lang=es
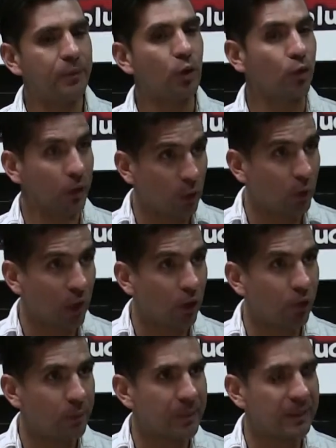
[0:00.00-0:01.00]
Yo fui
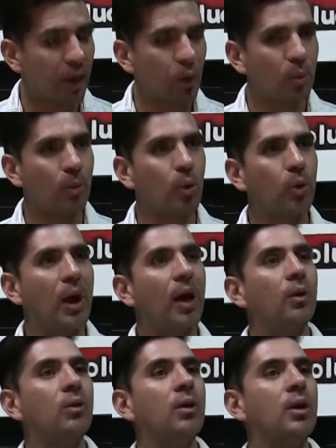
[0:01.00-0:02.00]
jurado, fui invitado como
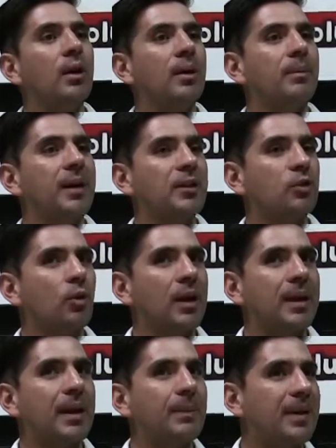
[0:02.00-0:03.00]
jurado para
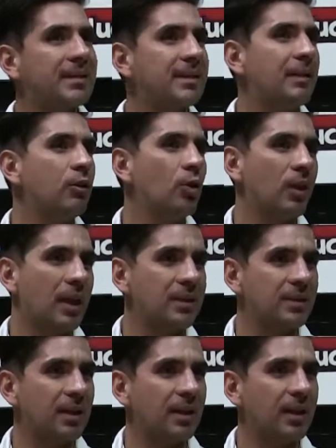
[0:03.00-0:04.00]
escoger qué piezas de
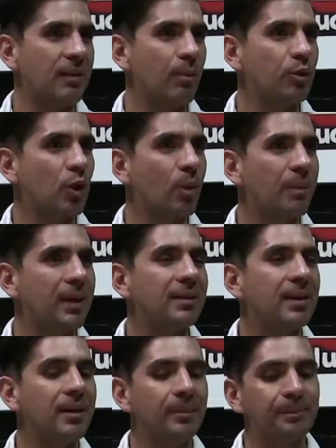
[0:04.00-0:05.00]
videodanza íbamos a
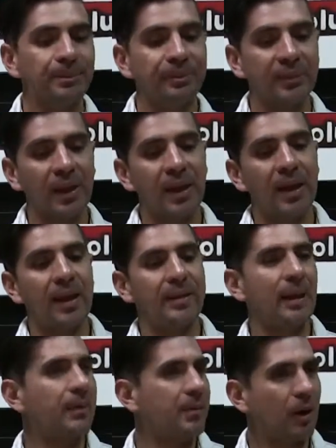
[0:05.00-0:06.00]
compartir.
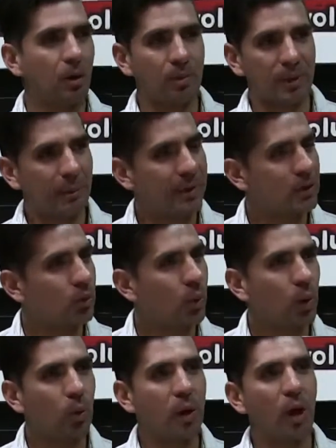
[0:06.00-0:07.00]
También, me, también
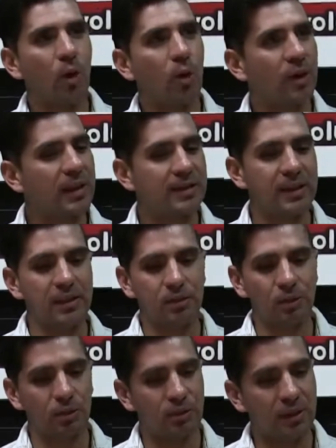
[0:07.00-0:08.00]
estuve jurado Jorge
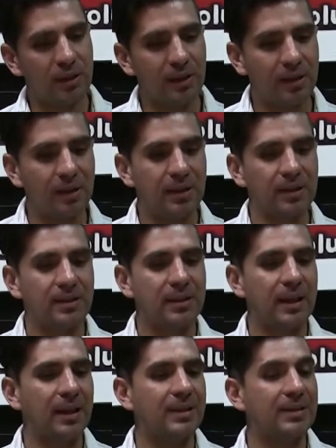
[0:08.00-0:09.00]
Sistos y
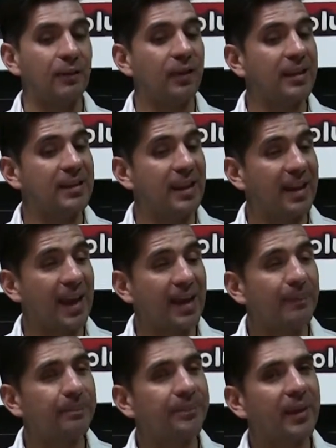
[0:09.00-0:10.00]
Stephanie Yaniana.